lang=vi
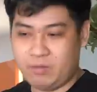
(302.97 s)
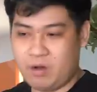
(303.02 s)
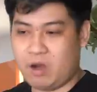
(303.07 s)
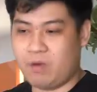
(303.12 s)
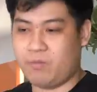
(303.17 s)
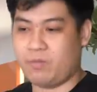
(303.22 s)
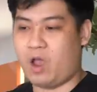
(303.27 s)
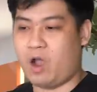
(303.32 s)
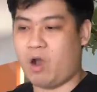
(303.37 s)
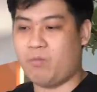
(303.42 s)
đúng
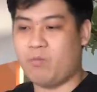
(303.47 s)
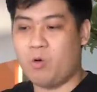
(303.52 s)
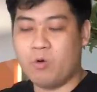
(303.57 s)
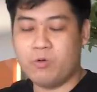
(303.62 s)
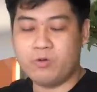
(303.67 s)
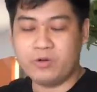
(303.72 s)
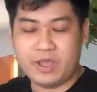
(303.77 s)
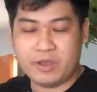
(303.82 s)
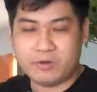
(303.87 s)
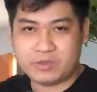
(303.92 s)
không họ
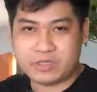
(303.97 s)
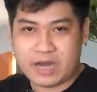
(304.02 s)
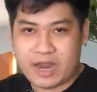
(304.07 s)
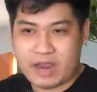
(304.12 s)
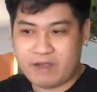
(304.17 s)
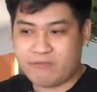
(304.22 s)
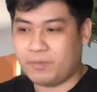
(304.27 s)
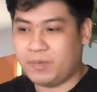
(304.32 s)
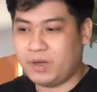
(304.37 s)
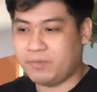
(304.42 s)
muốn điều
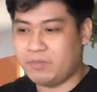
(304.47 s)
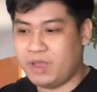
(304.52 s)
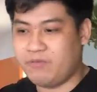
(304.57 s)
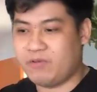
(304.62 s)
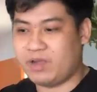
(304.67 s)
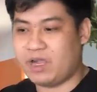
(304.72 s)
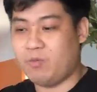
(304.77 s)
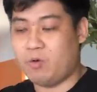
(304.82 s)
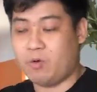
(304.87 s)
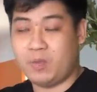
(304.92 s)
tra và BNB
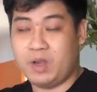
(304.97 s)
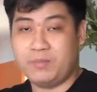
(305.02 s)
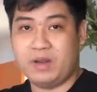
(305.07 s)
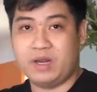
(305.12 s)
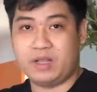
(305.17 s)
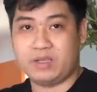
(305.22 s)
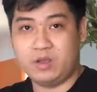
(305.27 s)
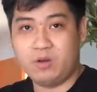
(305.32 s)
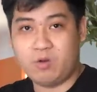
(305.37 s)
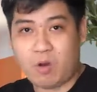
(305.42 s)
và các buộc BNB
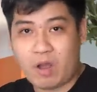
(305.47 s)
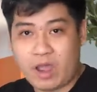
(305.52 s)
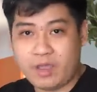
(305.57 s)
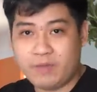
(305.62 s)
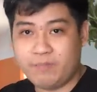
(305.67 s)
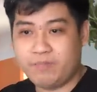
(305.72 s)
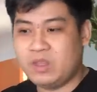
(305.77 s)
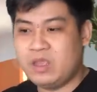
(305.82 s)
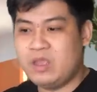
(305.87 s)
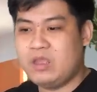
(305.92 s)
là chứng
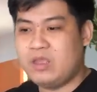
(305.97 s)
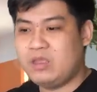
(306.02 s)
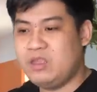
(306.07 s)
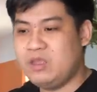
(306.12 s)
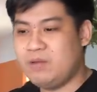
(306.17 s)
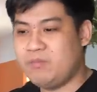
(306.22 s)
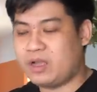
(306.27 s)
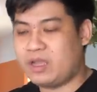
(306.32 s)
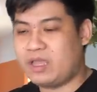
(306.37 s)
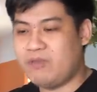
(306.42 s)
khoán
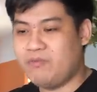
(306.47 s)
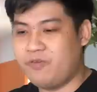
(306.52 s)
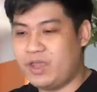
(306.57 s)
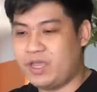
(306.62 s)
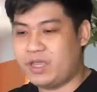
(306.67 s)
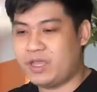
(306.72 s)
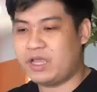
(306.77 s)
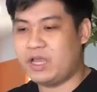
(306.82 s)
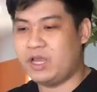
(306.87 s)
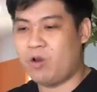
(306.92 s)
nhưng mà cái
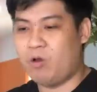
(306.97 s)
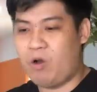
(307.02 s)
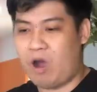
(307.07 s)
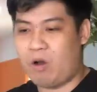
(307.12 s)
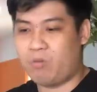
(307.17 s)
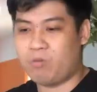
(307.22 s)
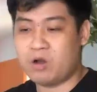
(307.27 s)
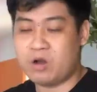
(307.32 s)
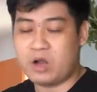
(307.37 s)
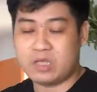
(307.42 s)
việc các cái lỗ
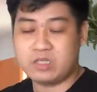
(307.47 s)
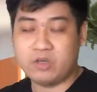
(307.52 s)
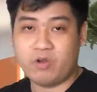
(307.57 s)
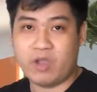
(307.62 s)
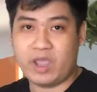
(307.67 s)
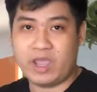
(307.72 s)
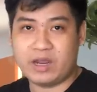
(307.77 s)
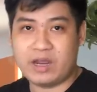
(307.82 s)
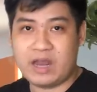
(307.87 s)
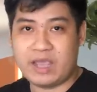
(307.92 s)
hổng nó đã
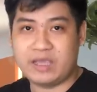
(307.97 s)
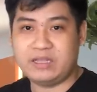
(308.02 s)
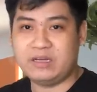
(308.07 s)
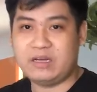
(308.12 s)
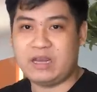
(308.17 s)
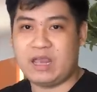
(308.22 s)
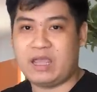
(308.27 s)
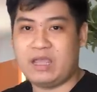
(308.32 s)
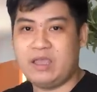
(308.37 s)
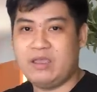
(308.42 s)
xuất hiện ở đây
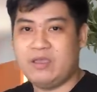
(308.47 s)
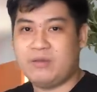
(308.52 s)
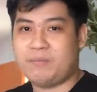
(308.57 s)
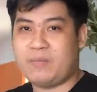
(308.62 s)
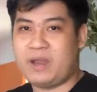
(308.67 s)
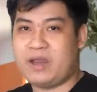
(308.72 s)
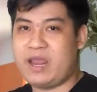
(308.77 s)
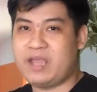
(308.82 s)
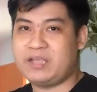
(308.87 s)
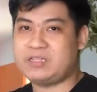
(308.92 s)
tức là
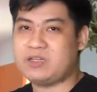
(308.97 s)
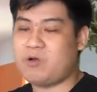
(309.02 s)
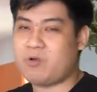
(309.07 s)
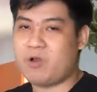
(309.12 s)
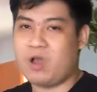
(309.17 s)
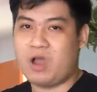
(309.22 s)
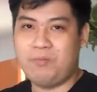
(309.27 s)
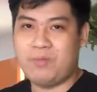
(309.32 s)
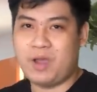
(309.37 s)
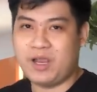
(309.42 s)
Binance đâu
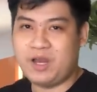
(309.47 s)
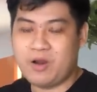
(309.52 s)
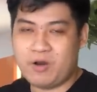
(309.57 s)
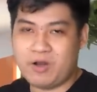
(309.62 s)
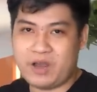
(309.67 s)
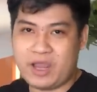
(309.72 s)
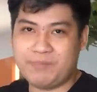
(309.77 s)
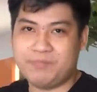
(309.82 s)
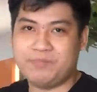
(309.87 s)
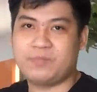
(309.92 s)
có ở Mỹ đâu
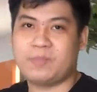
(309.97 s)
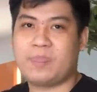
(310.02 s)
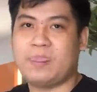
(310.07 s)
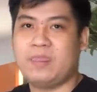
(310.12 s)
anh em